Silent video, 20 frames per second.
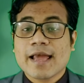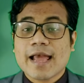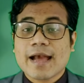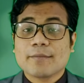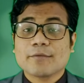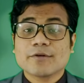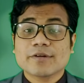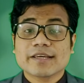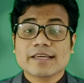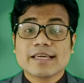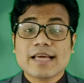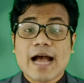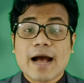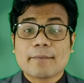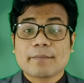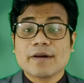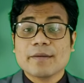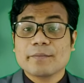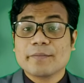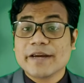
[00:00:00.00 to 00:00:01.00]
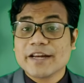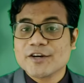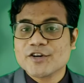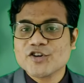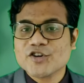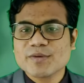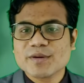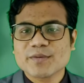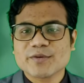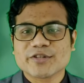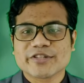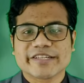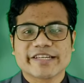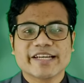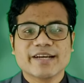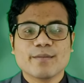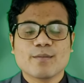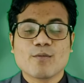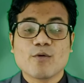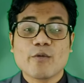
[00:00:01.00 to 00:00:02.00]
এমনকি আপনার বেডরুমে বসে
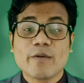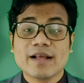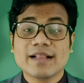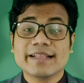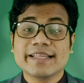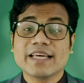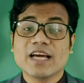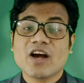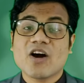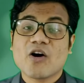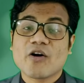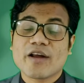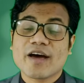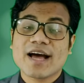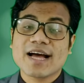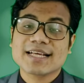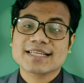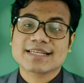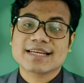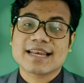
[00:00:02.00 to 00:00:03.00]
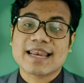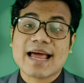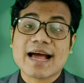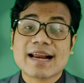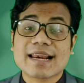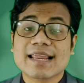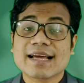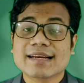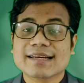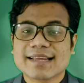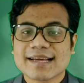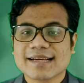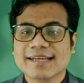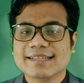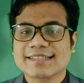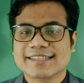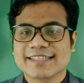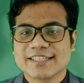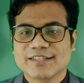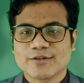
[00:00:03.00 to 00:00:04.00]
মোবাইল দিয়ে অনাহাসে লাখ লাখ টাকা
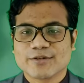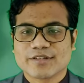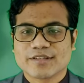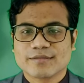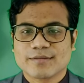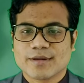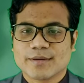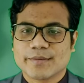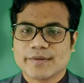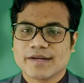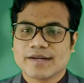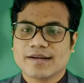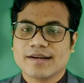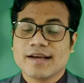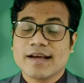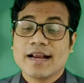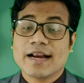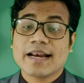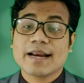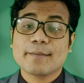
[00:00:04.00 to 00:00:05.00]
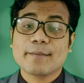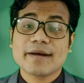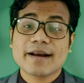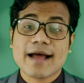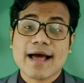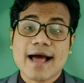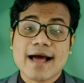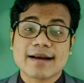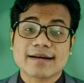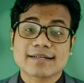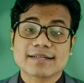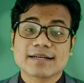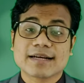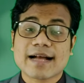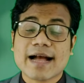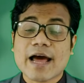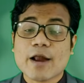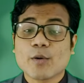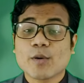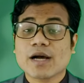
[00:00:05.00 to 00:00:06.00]
ট্রেড করতে পারবেন নাম্বার আট
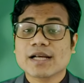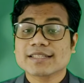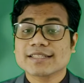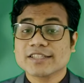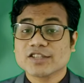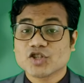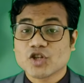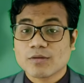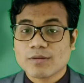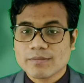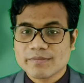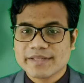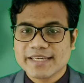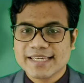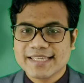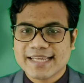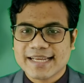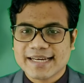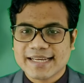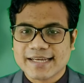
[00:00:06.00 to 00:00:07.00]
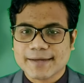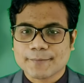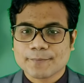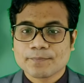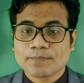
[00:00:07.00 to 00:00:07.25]
কারো কাছে জবাবদিহিতা নেই